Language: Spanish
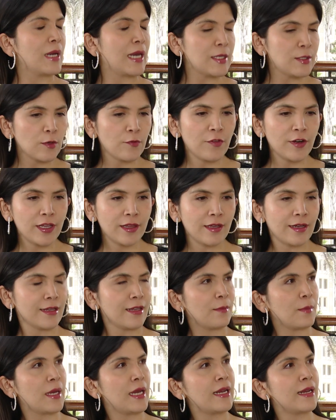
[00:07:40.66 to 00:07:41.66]
Eso frente al
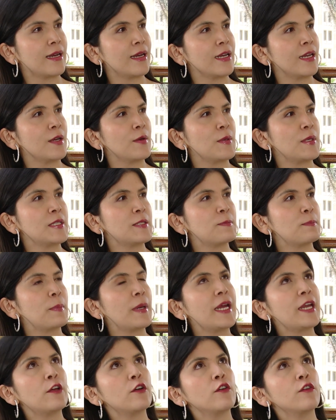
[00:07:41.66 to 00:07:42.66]
tema del cannabis,
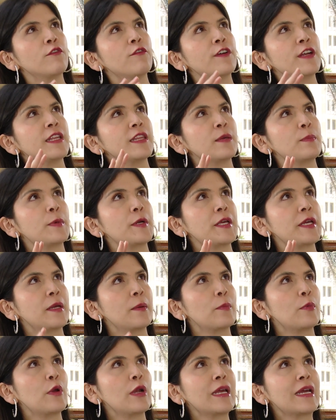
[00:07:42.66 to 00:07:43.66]
pero frente por
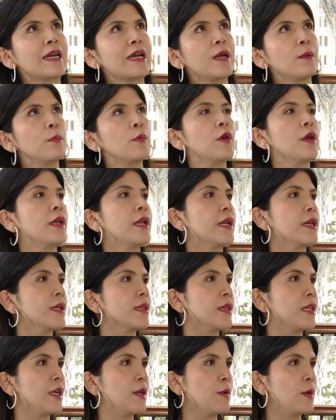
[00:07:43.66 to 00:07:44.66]
ejemplo al cambio de
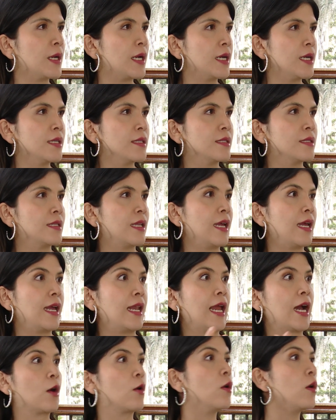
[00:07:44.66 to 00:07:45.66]
narrativa de
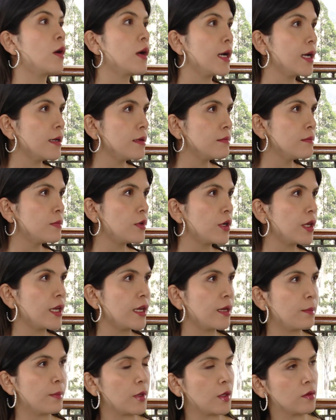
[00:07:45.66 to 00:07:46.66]
la coca, por
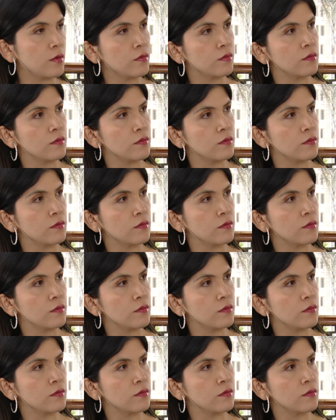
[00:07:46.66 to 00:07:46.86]
ejemplo.